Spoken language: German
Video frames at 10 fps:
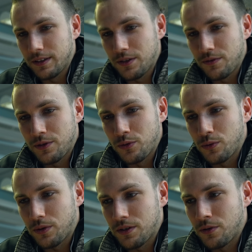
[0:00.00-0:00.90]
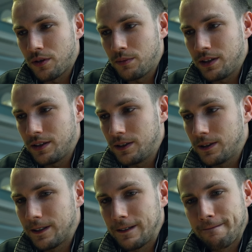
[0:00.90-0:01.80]
Jetzt versuche ich es nochmal
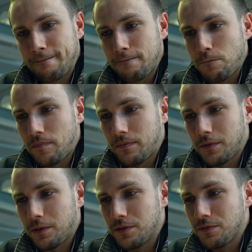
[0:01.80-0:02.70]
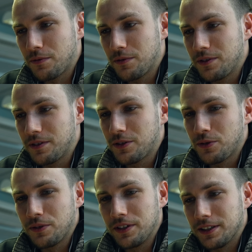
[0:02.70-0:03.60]
und es
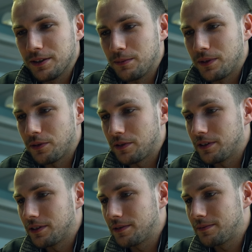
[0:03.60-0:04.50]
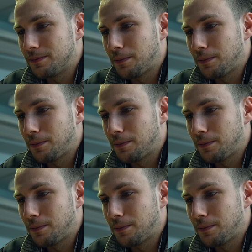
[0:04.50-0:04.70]
funktioniert immer noch nicht.